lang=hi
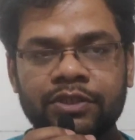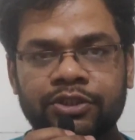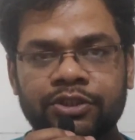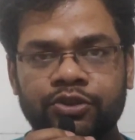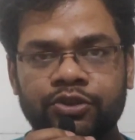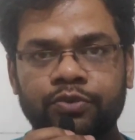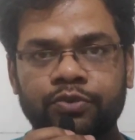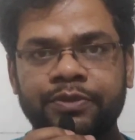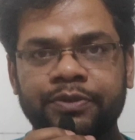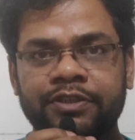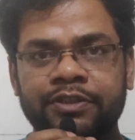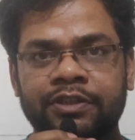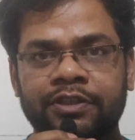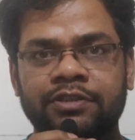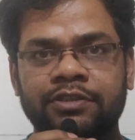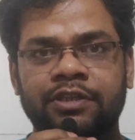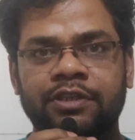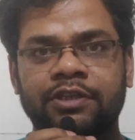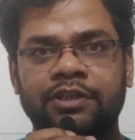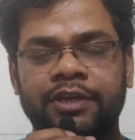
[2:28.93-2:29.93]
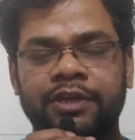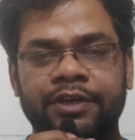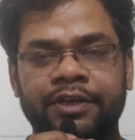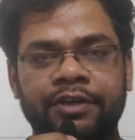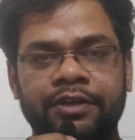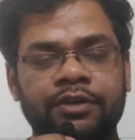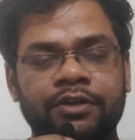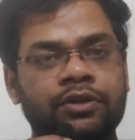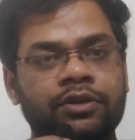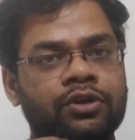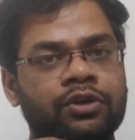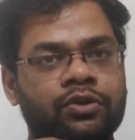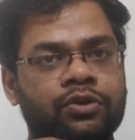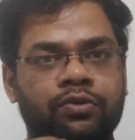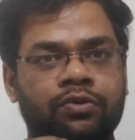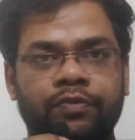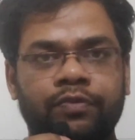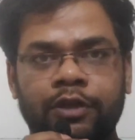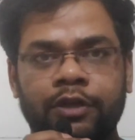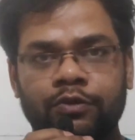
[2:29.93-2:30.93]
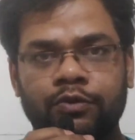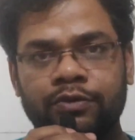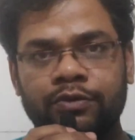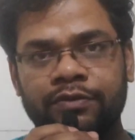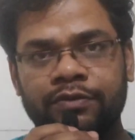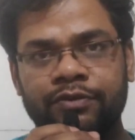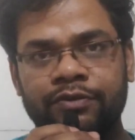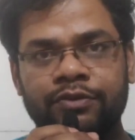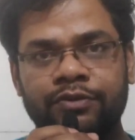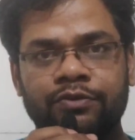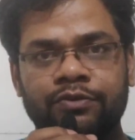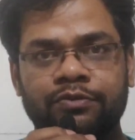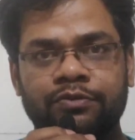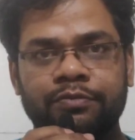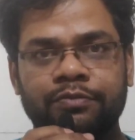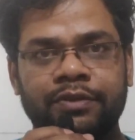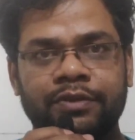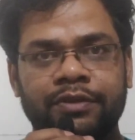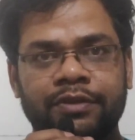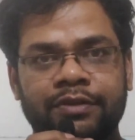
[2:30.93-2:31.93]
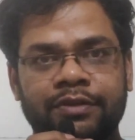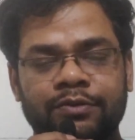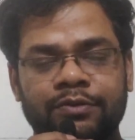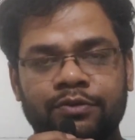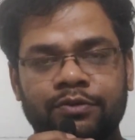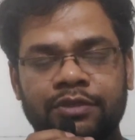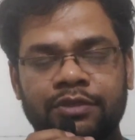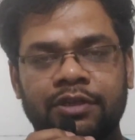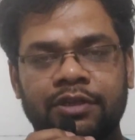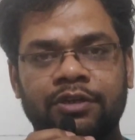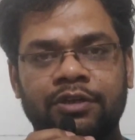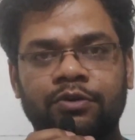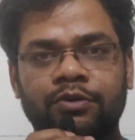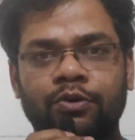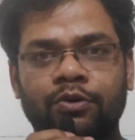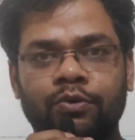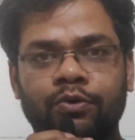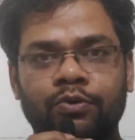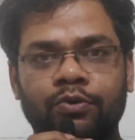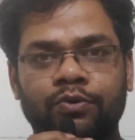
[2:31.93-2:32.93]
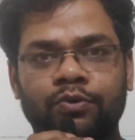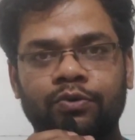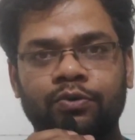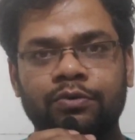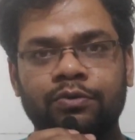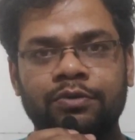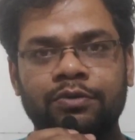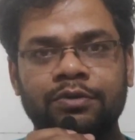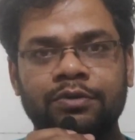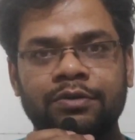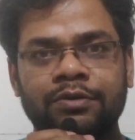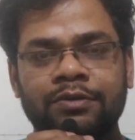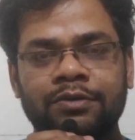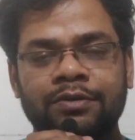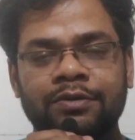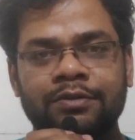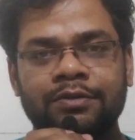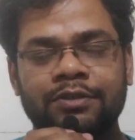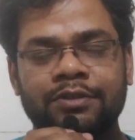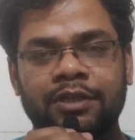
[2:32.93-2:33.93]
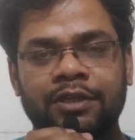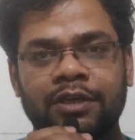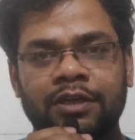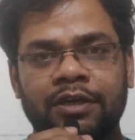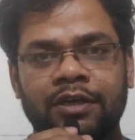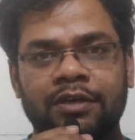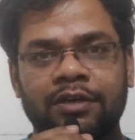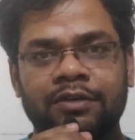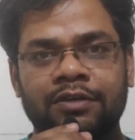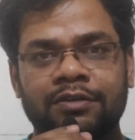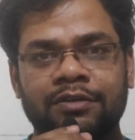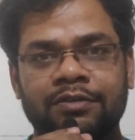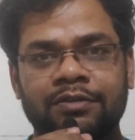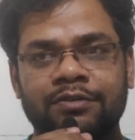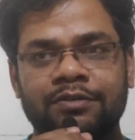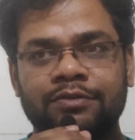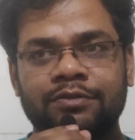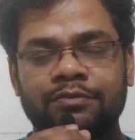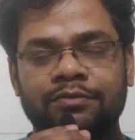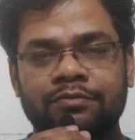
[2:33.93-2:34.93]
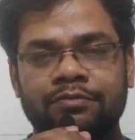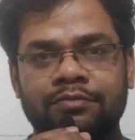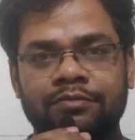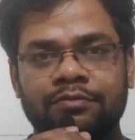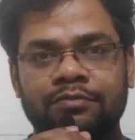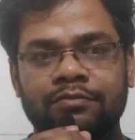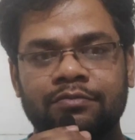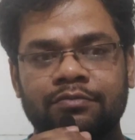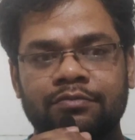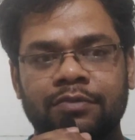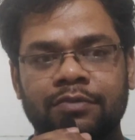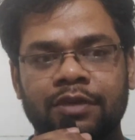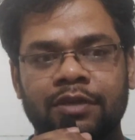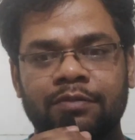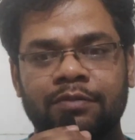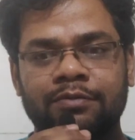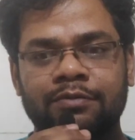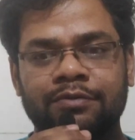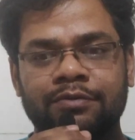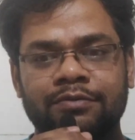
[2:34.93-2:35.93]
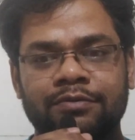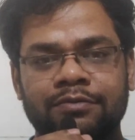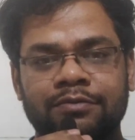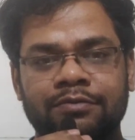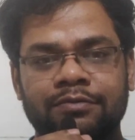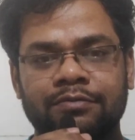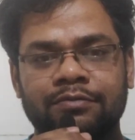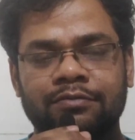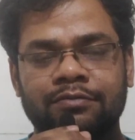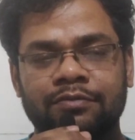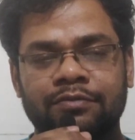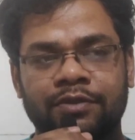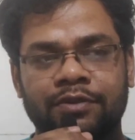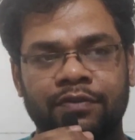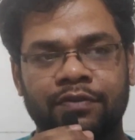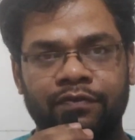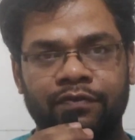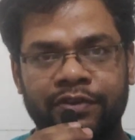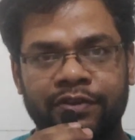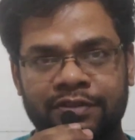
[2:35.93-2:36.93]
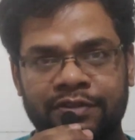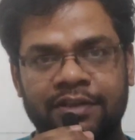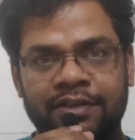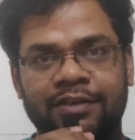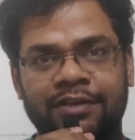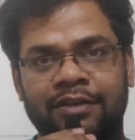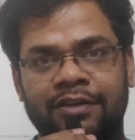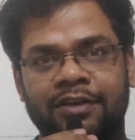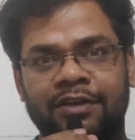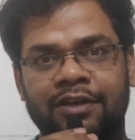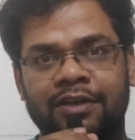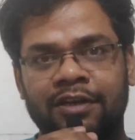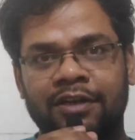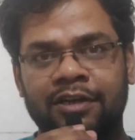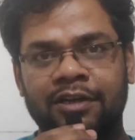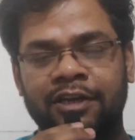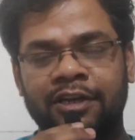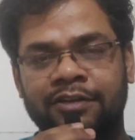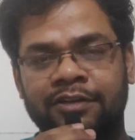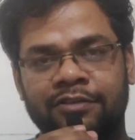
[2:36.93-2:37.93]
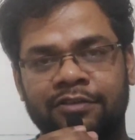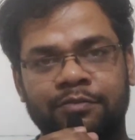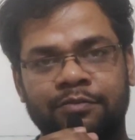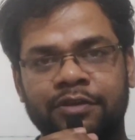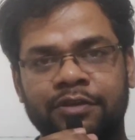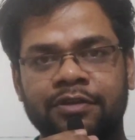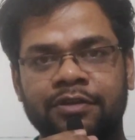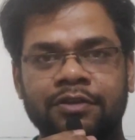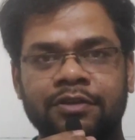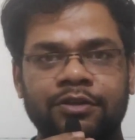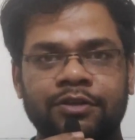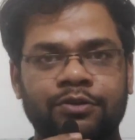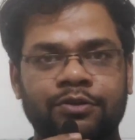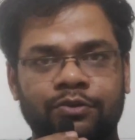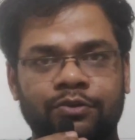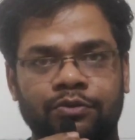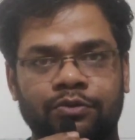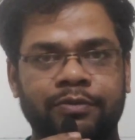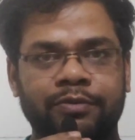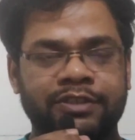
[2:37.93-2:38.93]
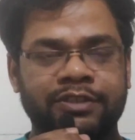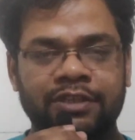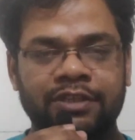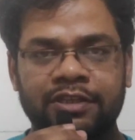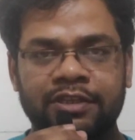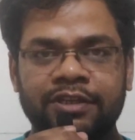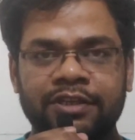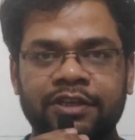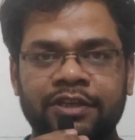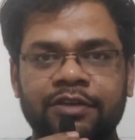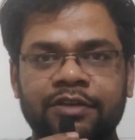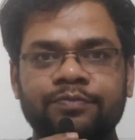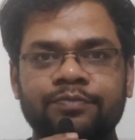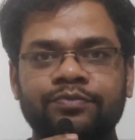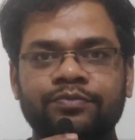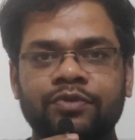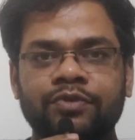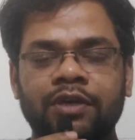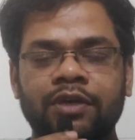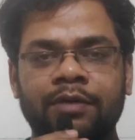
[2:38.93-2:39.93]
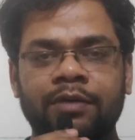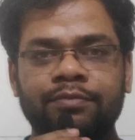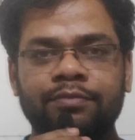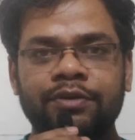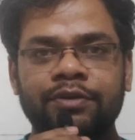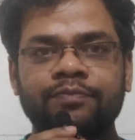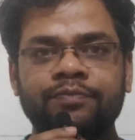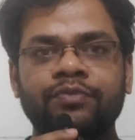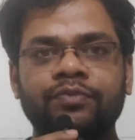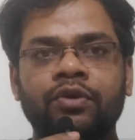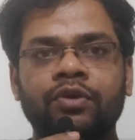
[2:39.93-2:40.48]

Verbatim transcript: चीज़ों पर रिस्ट्रिक्शन रहेगी तो फालतू के वीडियोस में घुसना नहीं है और लोगों को ज़्यादा मतलब इन्फ्लुएंस हम्म, नहीं करना है गलत डायरेक्शन में तो बच के रहिएगा आप भी